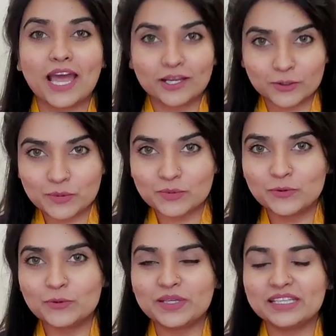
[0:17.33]
একদমই
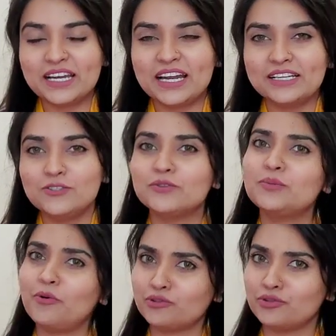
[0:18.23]
ভুলবেন না অ্যান্ড
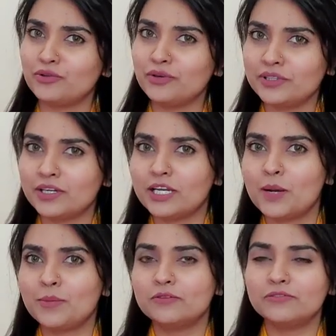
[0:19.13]
যদি পছন্দ হয়ে থাকে
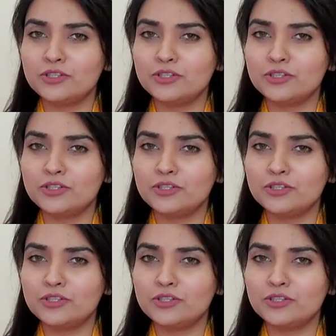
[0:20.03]
আমার